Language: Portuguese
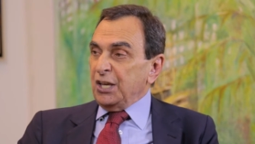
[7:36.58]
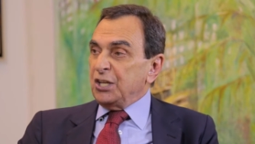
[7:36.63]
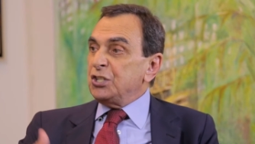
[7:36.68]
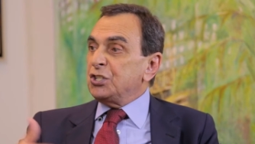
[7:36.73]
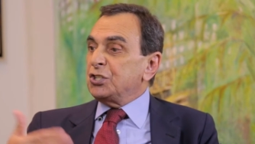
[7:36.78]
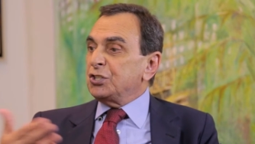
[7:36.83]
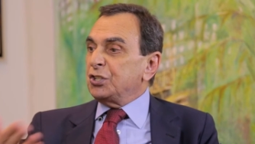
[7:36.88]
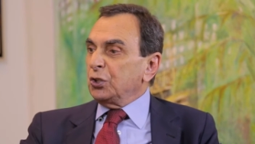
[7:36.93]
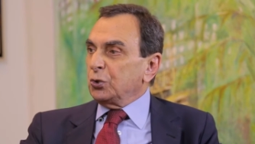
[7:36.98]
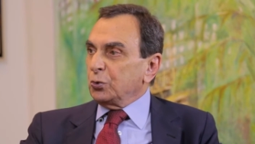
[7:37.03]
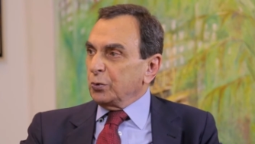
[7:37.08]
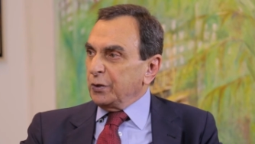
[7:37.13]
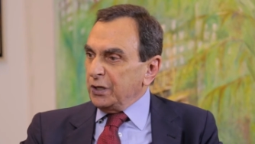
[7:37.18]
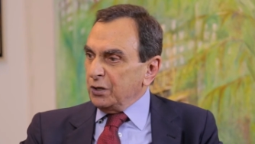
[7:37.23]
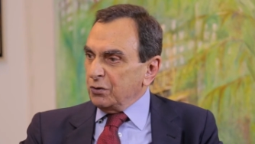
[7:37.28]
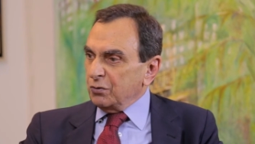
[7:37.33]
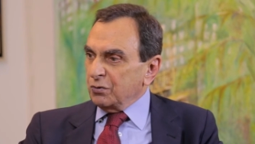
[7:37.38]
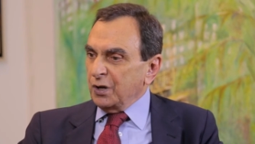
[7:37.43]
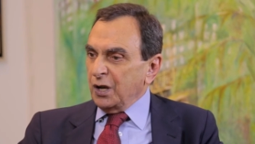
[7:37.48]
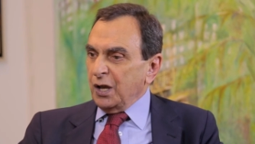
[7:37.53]

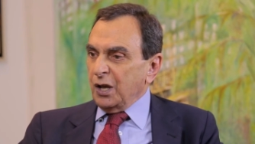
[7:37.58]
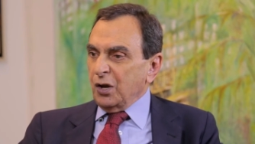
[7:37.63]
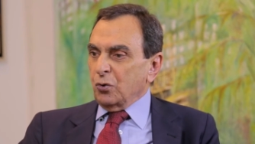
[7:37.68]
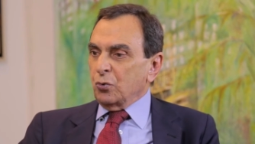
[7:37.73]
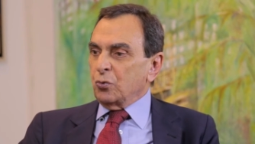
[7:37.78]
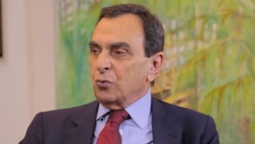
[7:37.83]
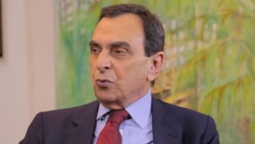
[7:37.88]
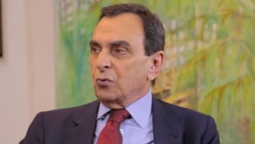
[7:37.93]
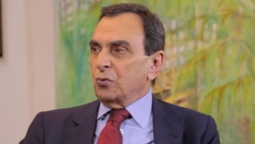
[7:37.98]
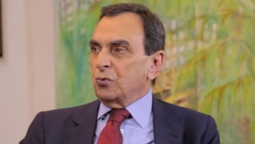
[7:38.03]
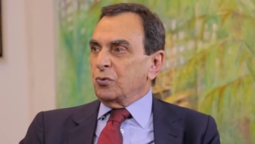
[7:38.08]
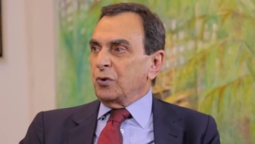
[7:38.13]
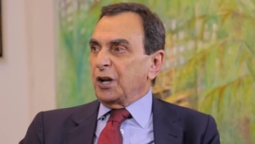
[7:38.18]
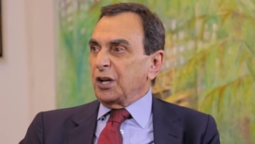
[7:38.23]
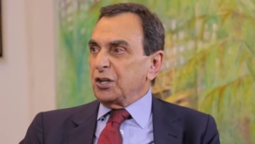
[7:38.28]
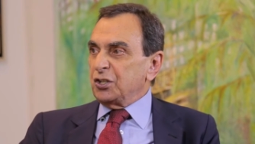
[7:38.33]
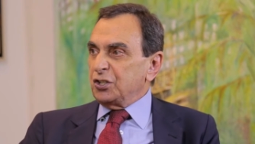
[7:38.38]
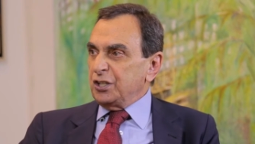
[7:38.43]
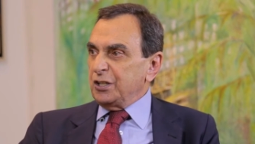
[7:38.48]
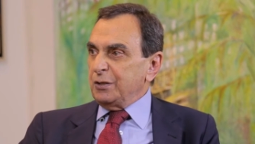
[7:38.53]
instituiu um, um
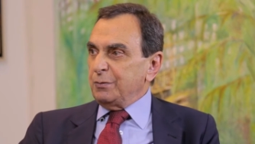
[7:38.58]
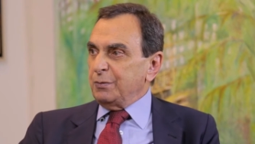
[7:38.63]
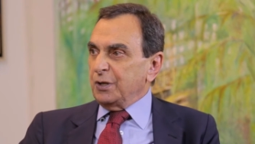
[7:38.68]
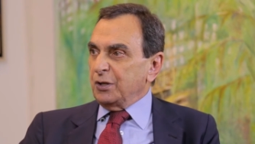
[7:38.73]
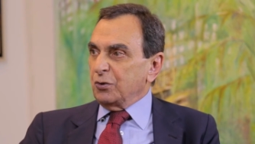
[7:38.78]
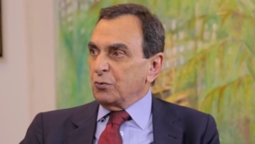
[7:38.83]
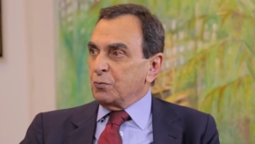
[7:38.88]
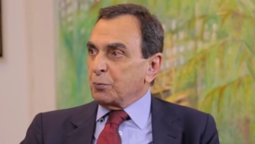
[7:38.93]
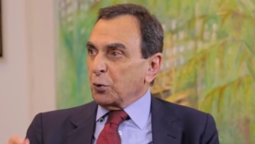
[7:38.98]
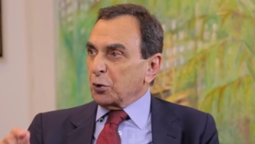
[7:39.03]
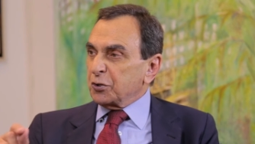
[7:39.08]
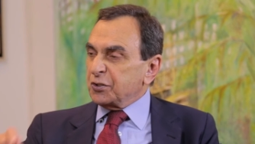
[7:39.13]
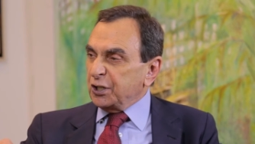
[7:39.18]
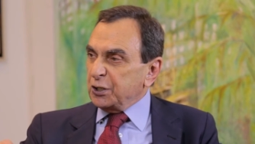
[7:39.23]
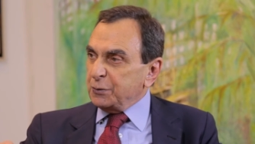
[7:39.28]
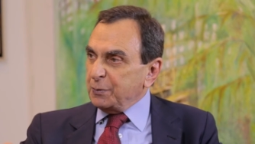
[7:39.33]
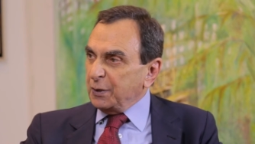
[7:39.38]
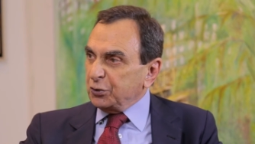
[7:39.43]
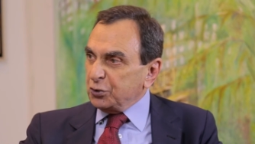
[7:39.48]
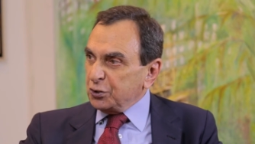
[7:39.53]
regime, um
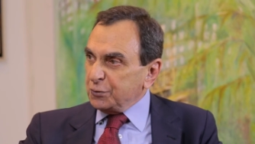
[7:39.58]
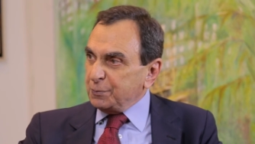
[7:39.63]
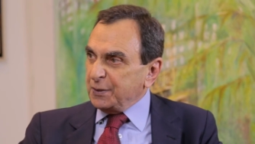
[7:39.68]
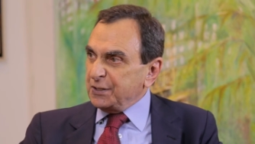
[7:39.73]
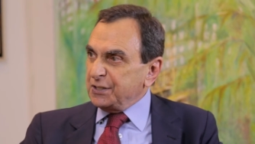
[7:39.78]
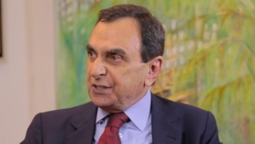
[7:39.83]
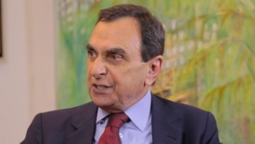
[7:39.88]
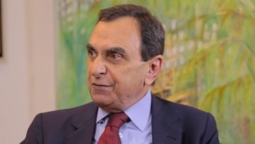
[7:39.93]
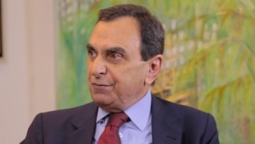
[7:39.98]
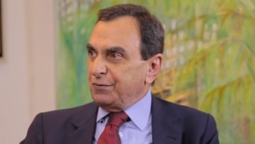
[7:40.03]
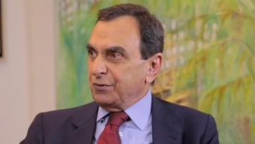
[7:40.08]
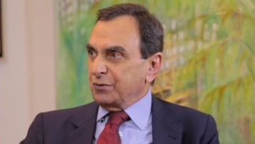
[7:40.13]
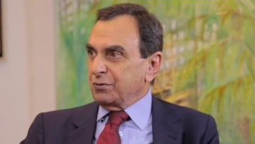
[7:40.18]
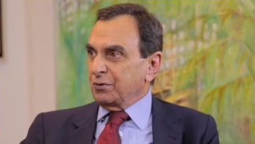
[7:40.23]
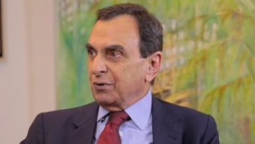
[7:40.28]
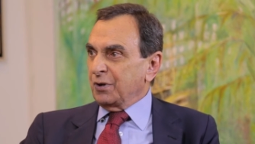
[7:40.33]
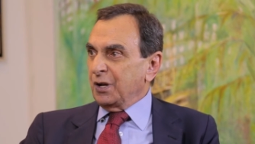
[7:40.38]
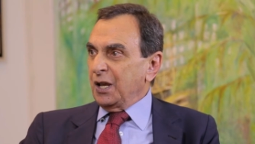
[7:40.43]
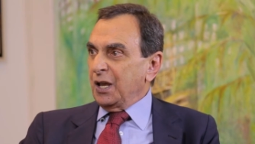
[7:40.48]
procedimento específico,